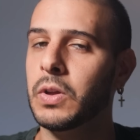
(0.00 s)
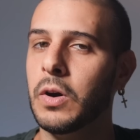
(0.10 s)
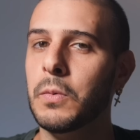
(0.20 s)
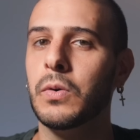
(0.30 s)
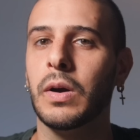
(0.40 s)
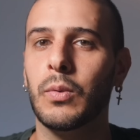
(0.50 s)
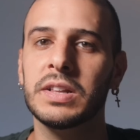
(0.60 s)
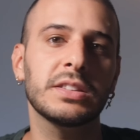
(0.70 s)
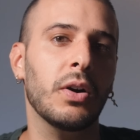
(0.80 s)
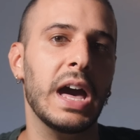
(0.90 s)
Comunque
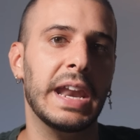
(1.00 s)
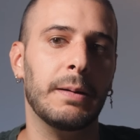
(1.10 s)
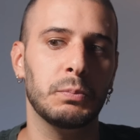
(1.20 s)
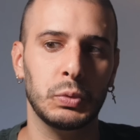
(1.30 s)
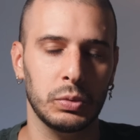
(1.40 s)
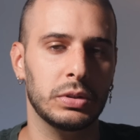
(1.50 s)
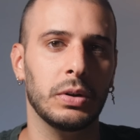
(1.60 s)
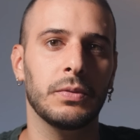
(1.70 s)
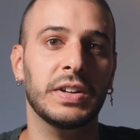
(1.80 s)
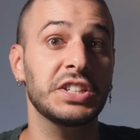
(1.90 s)
questo era
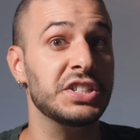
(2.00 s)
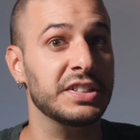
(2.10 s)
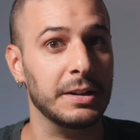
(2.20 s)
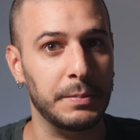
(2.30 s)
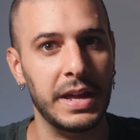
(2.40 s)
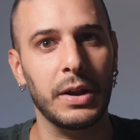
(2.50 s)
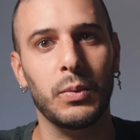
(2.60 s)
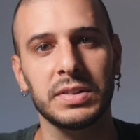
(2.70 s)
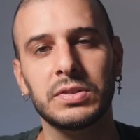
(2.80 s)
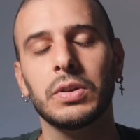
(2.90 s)
tutto, fateci sapere
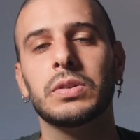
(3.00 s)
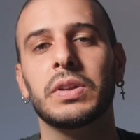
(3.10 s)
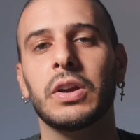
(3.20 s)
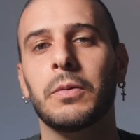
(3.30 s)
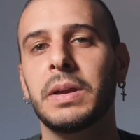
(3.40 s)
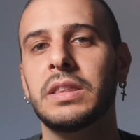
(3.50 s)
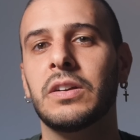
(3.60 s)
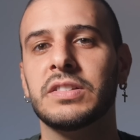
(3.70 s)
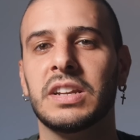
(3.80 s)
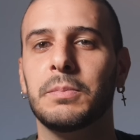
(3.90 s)
qua sotto nei commenti
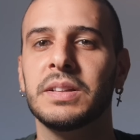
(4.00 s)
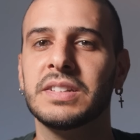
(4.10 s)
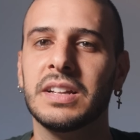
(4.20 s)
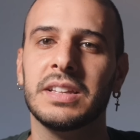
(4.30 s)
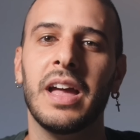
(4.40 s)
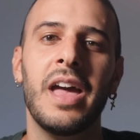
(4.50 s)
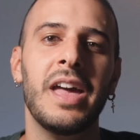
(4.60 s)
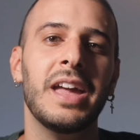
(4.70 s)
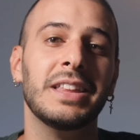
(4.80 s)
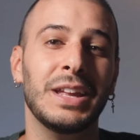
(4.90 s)
cosa ne pensate
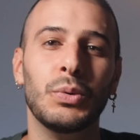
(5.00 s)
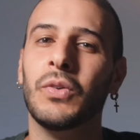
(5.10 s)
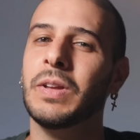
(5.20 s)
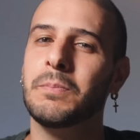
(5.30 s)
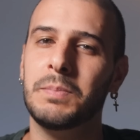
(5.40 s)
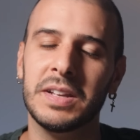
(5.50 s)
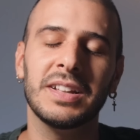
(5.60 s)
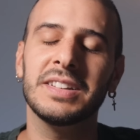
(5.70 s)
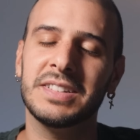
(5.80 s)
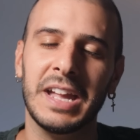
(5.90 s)
dei nuovi
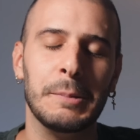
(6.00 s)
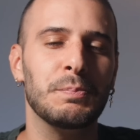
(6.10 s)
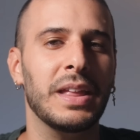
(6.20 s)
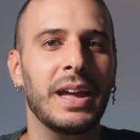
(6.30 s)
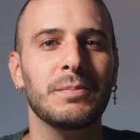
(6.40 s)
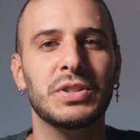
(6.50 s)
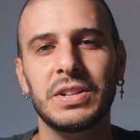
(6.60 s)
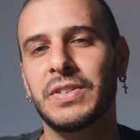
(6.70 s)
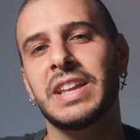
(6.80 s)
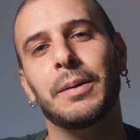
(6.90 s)
Pixel 6 e
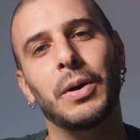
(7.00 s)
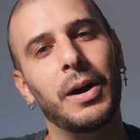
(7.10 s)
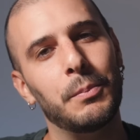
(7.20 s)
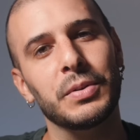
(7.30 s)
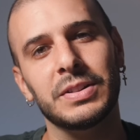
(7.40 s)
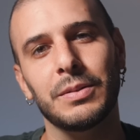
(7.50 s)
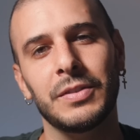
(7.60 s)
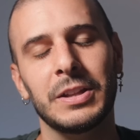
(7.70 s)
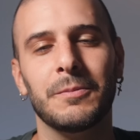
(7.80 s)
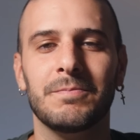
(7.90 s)
ci vediamo a un prossimo
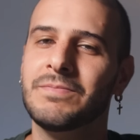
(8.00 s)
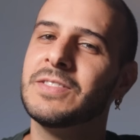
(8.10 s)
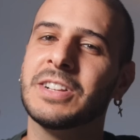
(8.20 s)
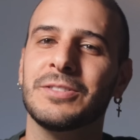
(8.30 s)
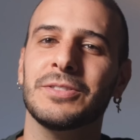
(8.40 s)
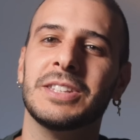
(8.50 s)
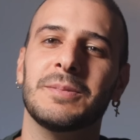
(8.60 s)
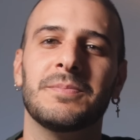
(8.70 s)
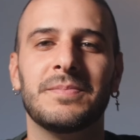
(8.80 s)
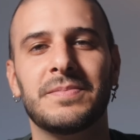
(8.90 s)
video. Ciao a tutti!